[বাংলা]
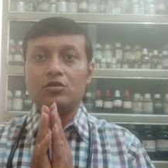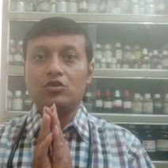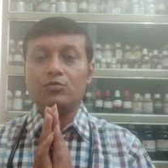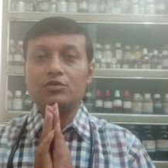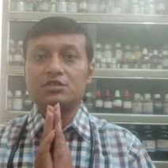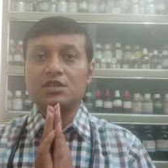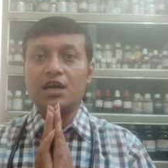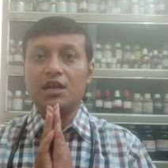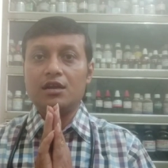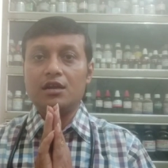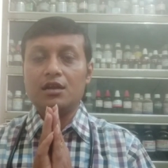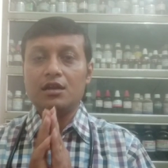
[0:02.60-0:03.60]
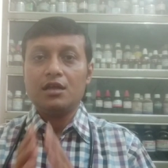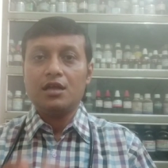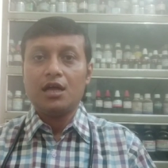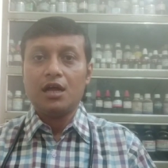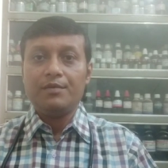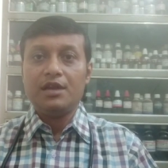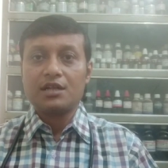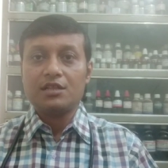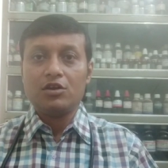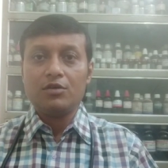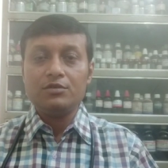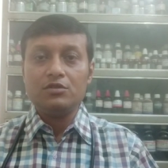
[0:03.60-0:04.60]
নমস্কার আমি ডাক্তার
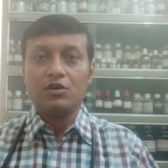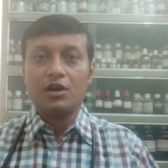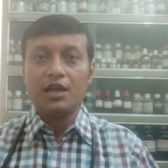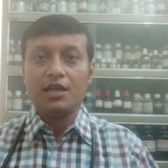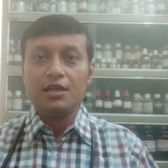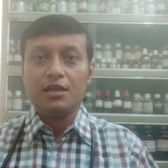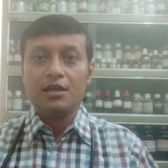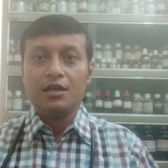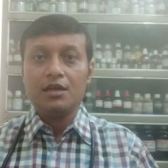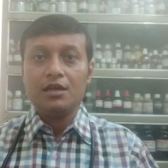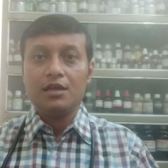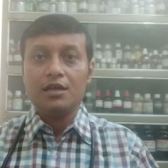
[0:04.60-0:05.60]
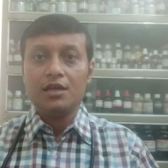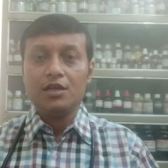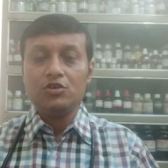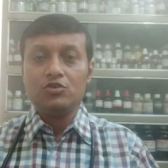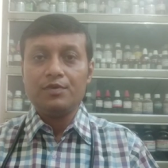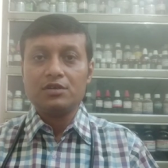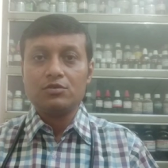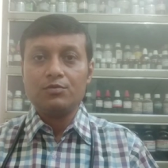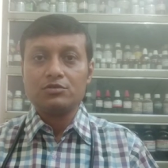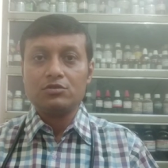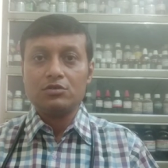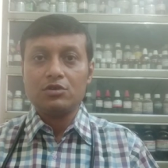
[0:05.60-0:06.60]
নবেন্দু গড়াই ইউটিউবের
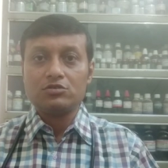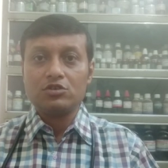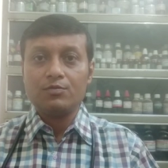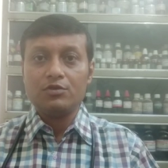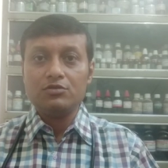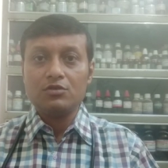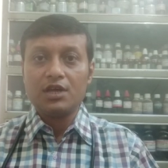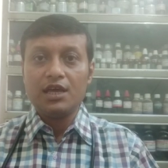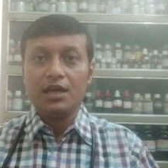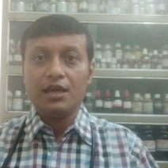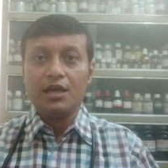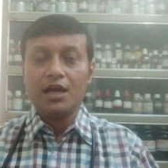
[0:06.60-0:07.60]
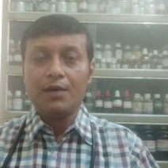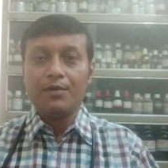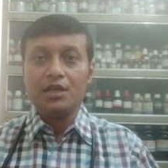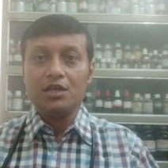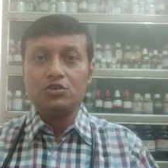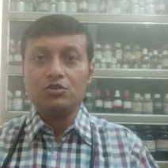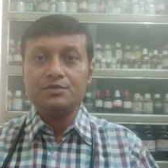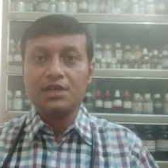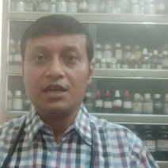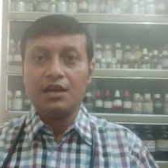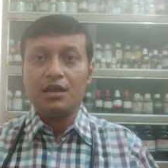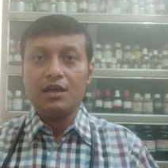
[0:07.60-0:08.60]
সমস্ত দর্শক বন্ধুকে আমার ইউটিউব
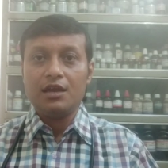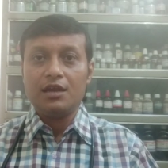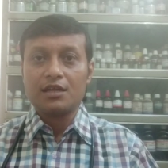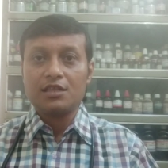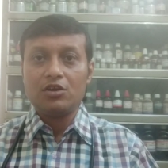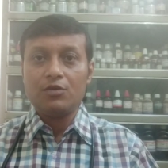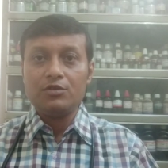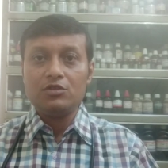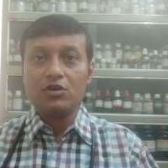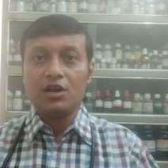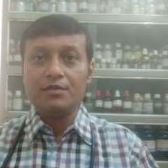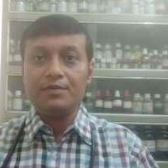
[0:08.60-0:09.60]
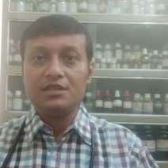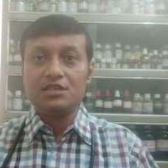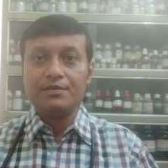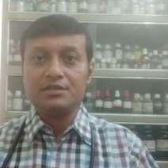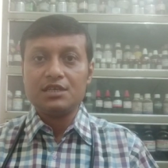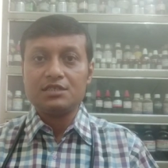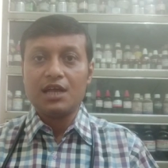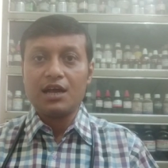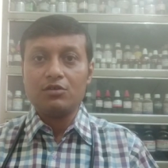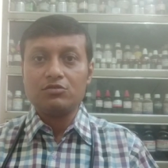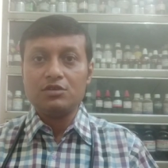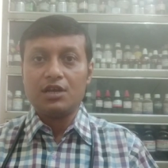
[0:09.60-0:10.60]
চ্যানেল ডাক্তার নবেন্দ্র গড়াই বিএচএমএসে
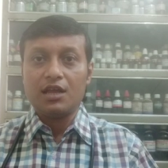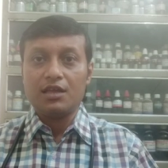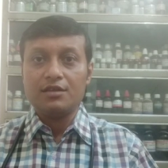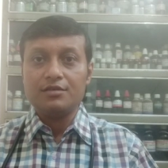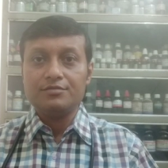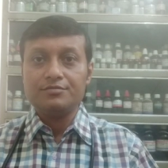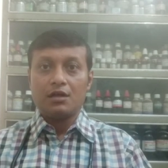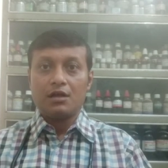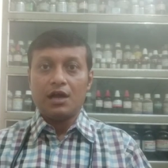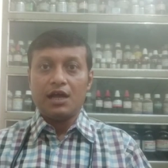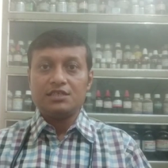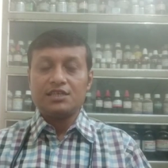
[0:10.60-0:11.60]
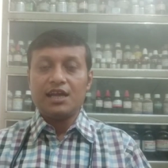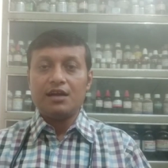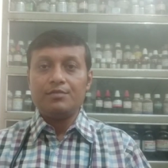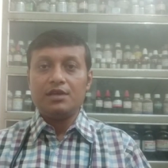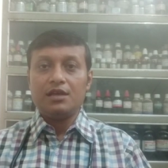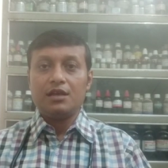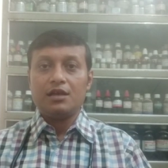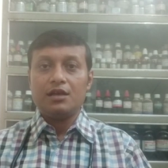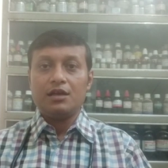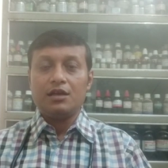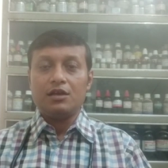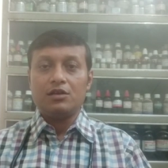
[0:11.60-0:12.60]
স্বাগত জানাই আজকে আমি
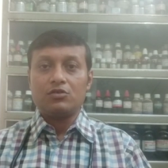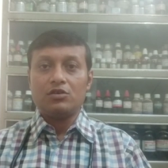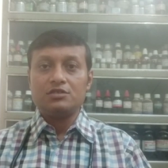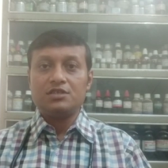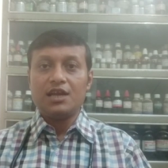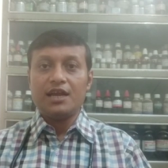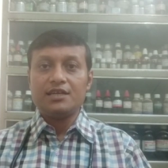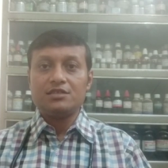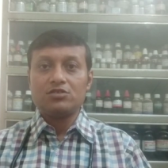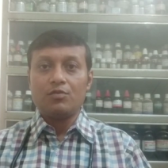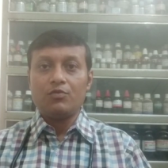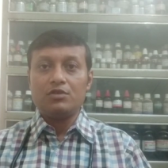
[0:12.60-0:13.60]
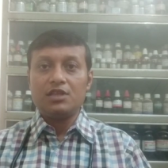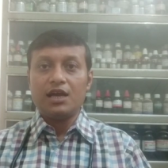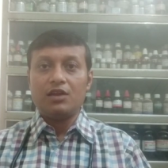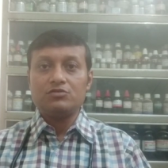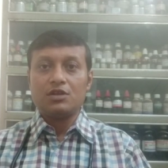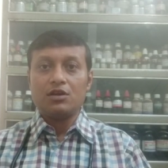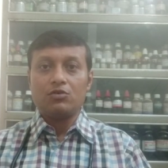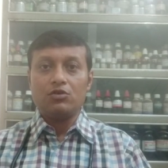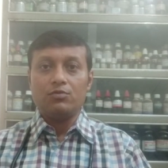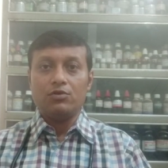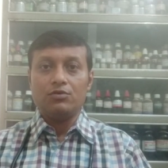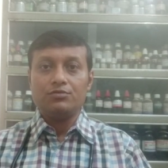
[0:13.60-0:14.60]
টনসিলাইটিস সম্বন্ধে আলোচনা করব